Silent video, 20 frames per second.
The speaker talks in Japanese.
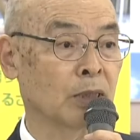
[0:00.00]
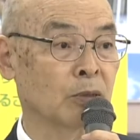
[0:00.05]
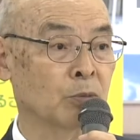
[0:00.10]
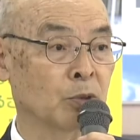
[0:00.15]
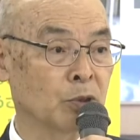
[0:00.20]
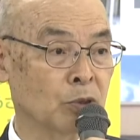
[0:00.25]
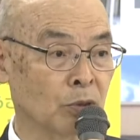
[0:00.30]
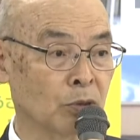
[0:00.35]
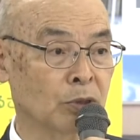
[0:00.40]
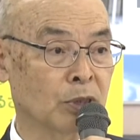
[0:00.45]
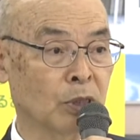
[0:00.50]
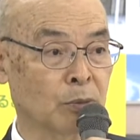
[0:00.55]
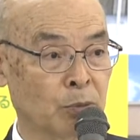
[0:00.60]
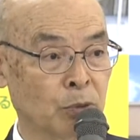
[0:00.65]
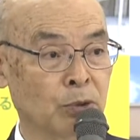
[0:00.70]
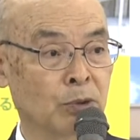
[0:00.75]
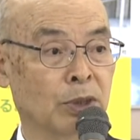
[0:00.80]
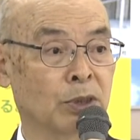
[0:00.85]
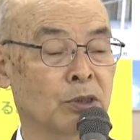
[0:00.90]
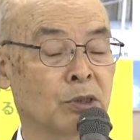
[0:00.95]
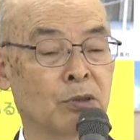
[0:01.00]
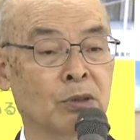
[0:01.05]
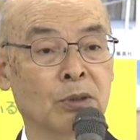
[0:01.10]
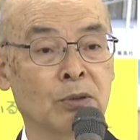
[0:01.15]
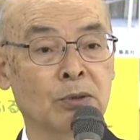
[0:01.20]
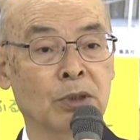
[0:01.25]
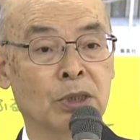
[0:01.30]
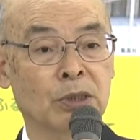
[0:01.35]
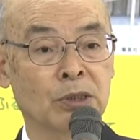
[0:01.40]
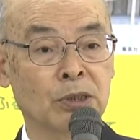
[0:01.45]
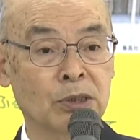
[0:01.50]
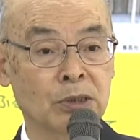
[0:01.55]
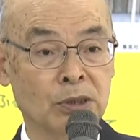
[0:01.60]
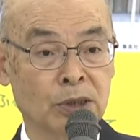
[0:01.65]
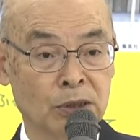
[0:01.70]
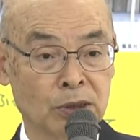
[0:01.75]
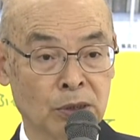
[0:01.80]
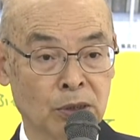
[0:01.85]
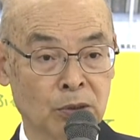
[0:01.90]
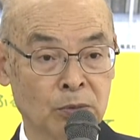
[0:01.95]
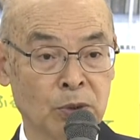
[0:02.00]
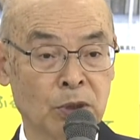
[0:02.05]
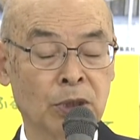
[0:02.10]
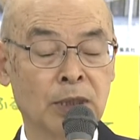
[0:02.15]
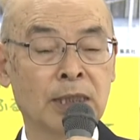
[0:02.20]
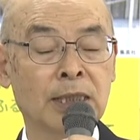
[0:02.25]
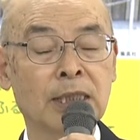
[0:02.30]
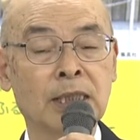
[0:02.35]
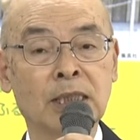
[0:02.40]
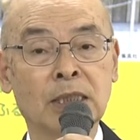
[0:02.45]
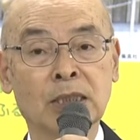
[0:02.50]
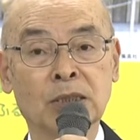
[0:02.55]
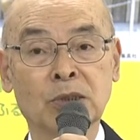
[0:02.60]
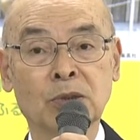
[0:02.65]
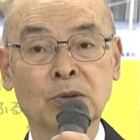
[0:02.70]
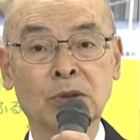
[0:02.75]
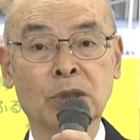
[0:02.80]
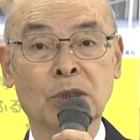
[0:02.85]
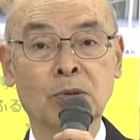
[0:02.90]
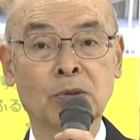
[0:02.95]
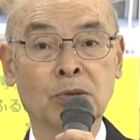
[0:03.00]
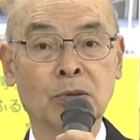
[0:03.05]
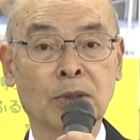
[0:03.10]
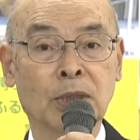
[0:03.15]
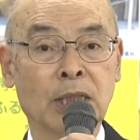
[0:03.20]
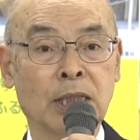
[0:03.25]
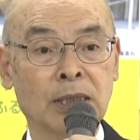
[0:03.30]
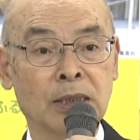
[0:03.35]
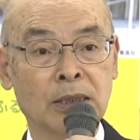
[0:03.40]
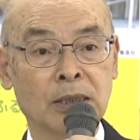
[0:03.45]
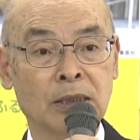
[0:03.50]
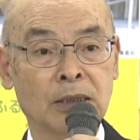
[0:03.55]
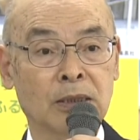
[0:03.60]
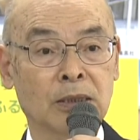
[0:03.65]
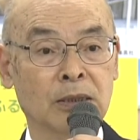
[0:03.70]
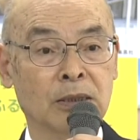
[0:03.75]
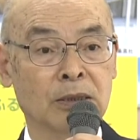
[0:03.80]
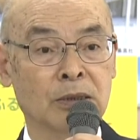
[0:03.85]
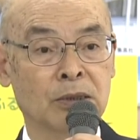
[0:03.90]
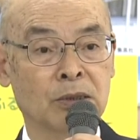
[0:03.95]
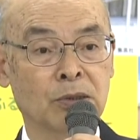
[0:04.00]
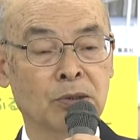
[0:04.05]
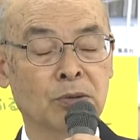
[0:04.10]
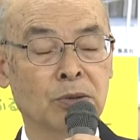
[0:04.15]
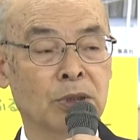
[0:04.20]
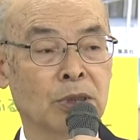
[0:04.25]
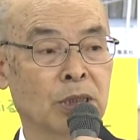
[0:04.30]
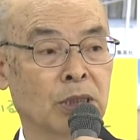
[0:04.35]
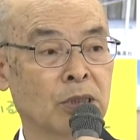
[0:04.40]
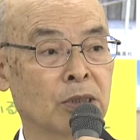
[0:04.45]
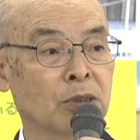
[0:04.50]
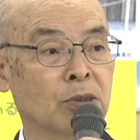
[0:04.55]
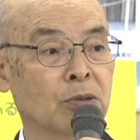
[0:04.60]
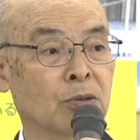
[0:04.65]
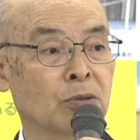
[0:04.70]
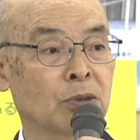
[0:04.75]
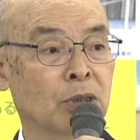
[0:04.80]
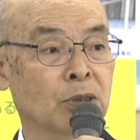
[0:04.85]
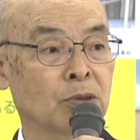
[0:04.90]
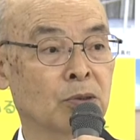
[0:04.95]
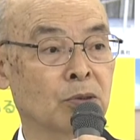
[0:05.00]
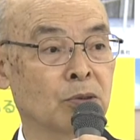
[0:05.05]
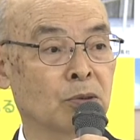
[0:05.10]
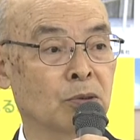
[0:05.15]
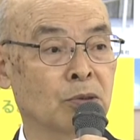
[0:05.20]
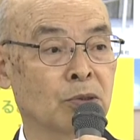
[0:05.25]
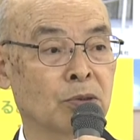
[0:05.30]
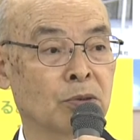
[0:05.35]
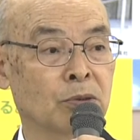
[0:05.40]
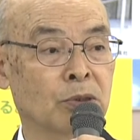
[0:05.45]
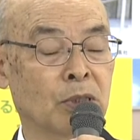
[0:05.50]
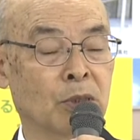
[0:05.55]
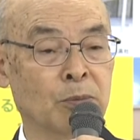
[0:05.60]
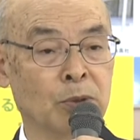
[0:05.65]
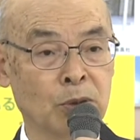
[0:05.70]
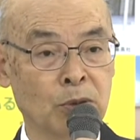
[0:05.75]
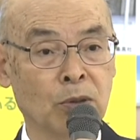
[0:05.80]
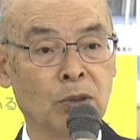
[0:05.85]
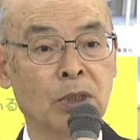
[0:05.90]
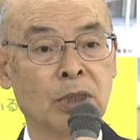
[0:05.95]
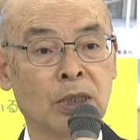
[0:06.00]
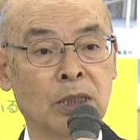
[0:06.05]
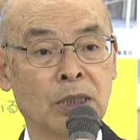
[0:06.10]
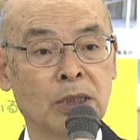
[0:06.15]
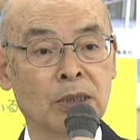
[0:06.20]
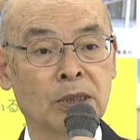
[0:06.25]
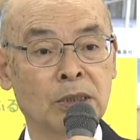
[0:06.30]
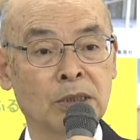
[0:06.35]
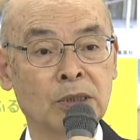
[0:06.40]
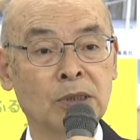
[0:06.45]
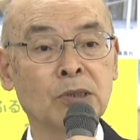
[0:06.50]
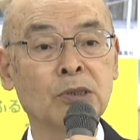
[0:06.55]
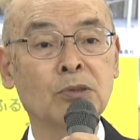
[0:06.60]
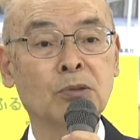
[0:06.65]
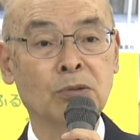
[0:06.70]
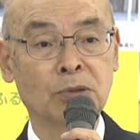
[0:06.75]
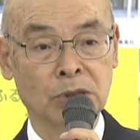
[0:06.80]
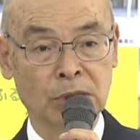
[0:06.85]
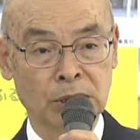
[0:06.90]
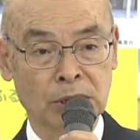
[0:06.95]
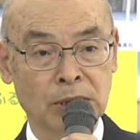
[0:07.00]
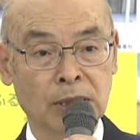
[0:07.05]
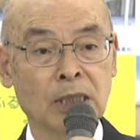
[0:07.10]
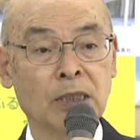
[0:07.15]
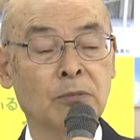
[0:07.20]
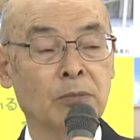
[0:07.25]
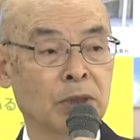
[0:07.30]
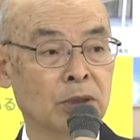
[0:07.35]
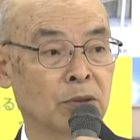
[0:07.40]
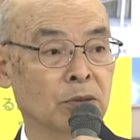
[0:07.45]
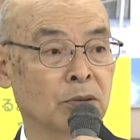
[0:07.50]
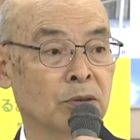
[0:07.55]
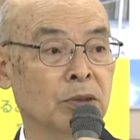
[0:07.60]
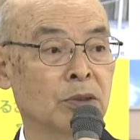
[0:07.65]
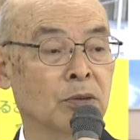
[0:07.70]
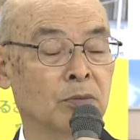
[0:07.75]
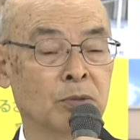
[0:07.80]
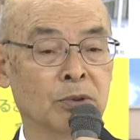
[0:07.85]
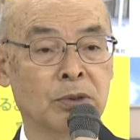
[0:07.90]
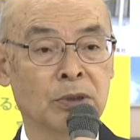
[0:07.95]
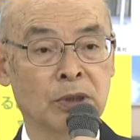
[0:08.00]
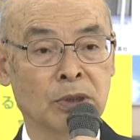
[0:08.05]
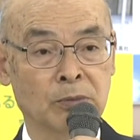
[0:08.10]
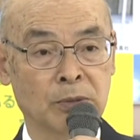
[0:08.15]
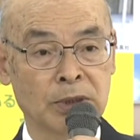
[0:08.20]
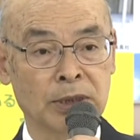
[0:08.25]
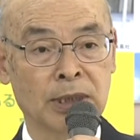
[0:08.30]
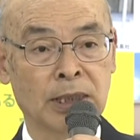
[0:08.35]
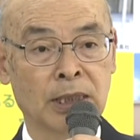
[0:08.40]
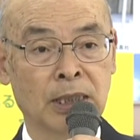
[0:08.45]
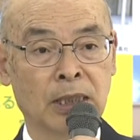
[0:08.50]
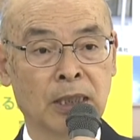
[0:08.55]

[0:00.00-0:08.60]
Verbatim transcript: もちろんサポートは必要なことは事実ですけども、そういったことが自由にできるような状況を作るための一条になればというふうに思っています。